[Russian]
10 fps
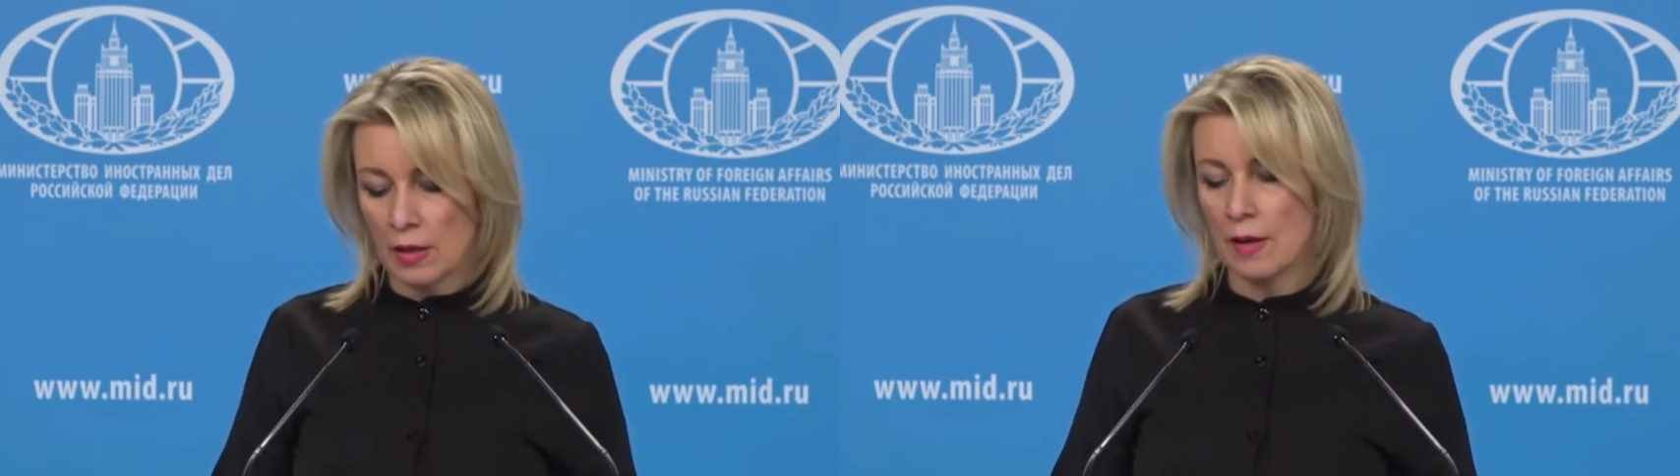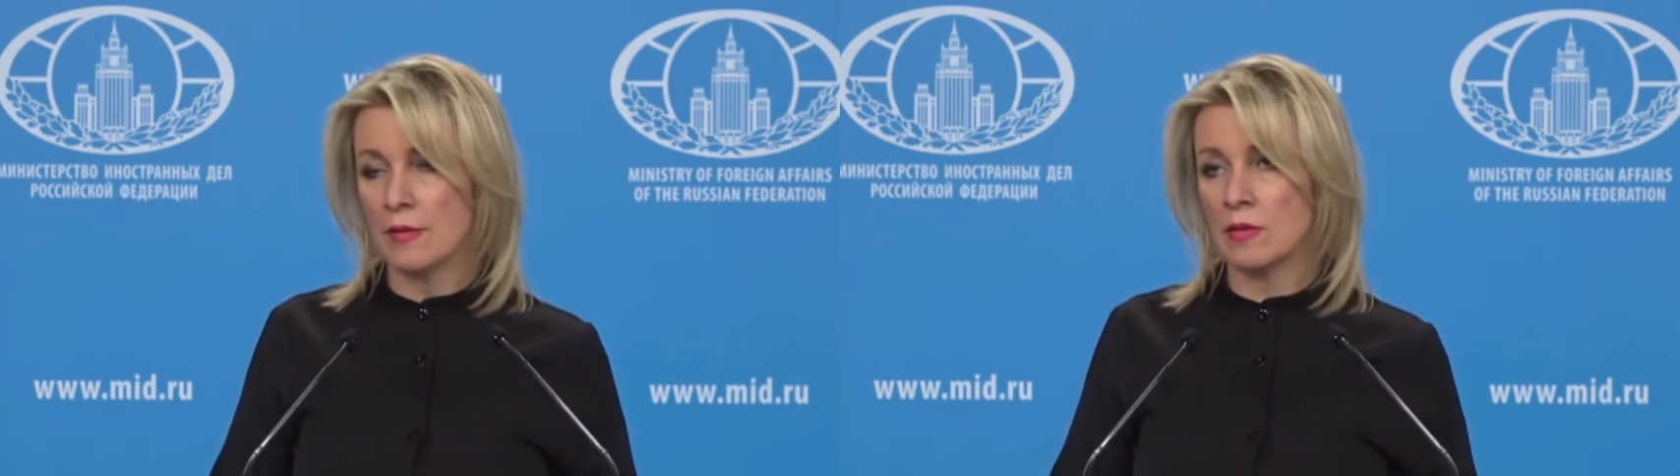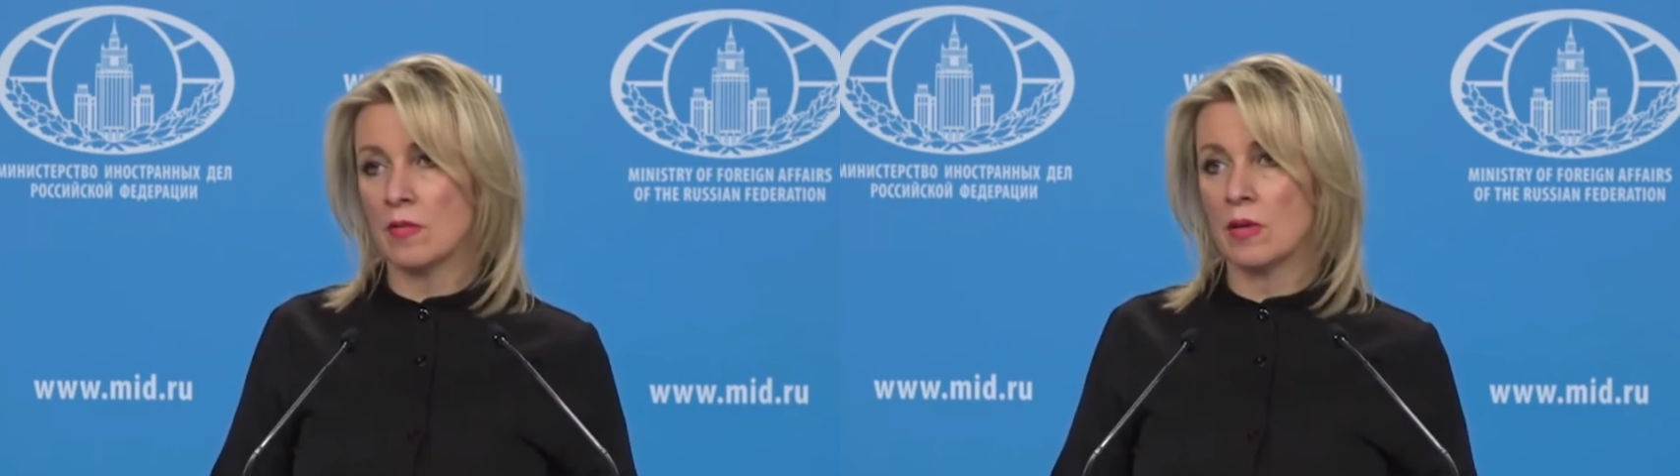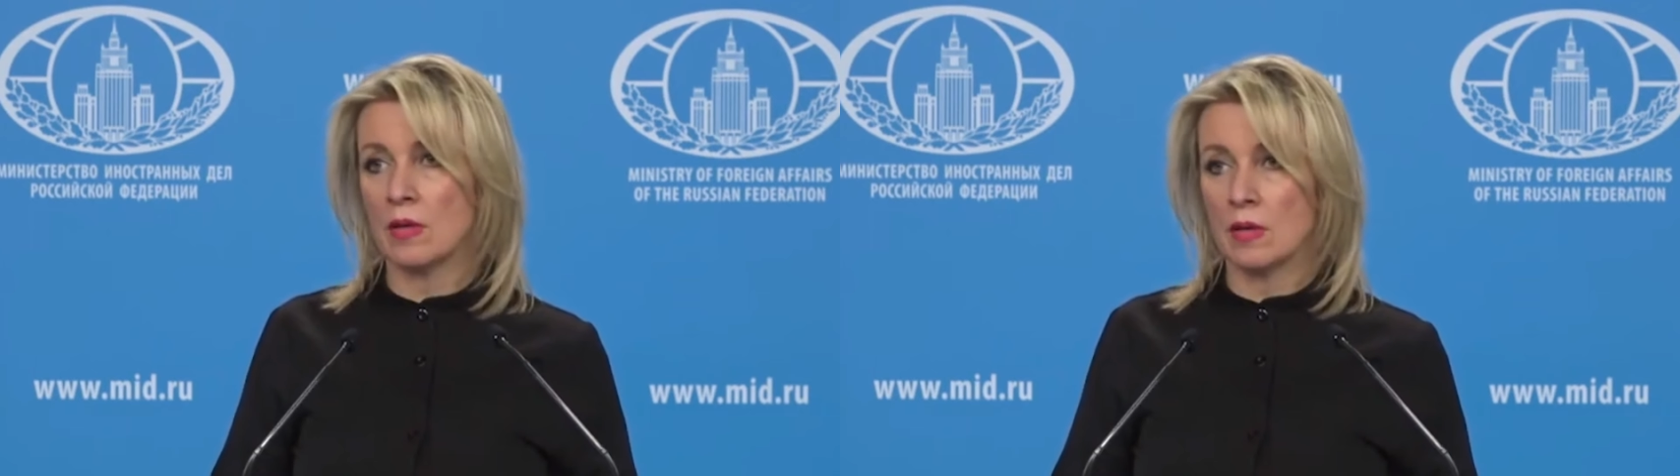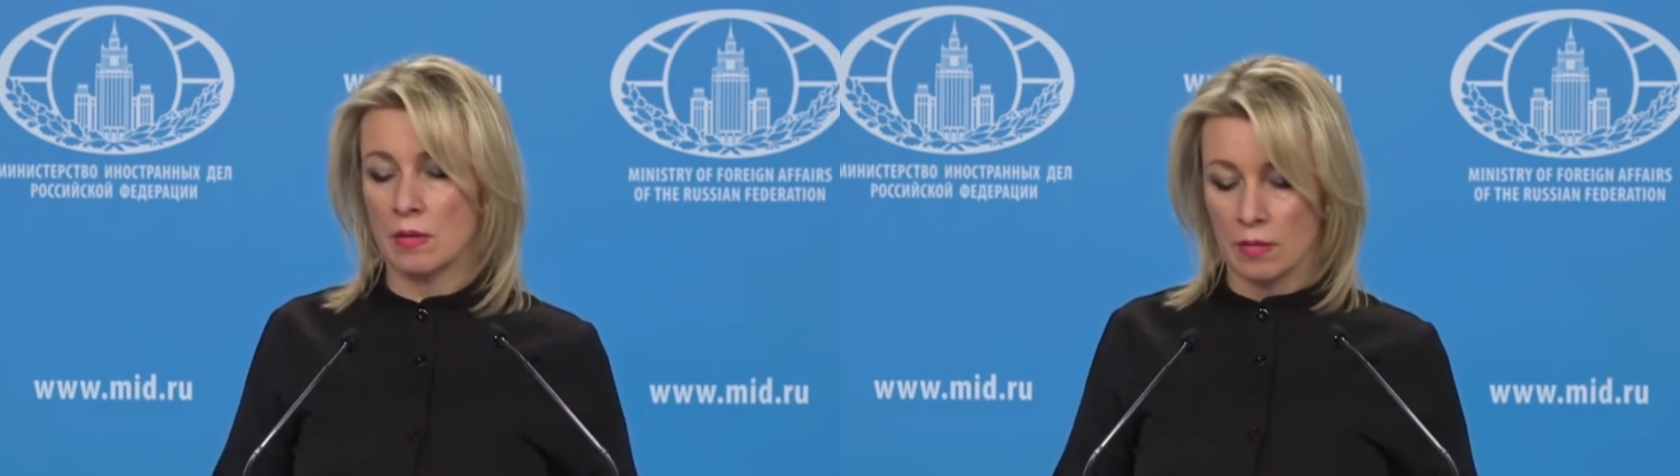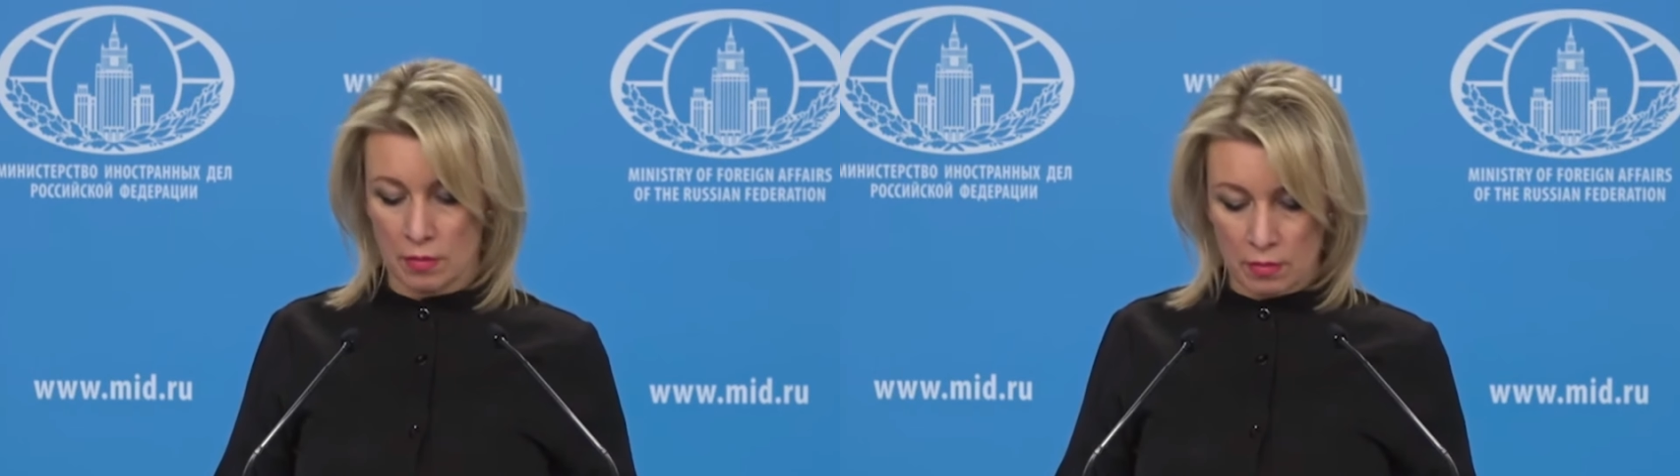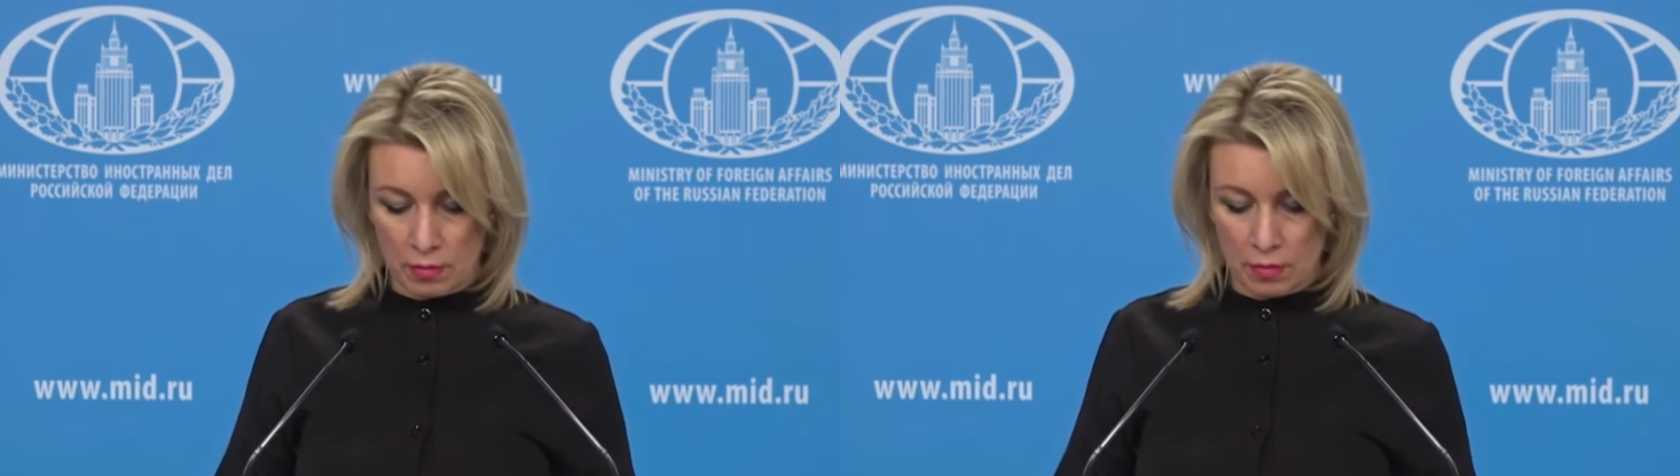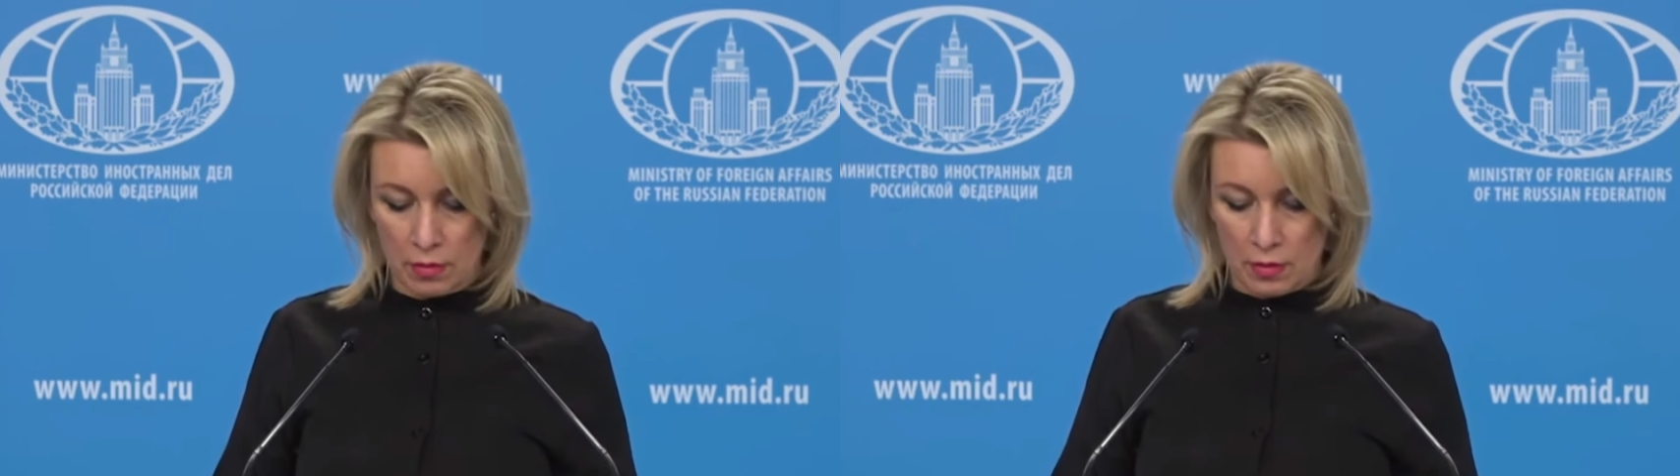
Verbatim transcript: равенства и э,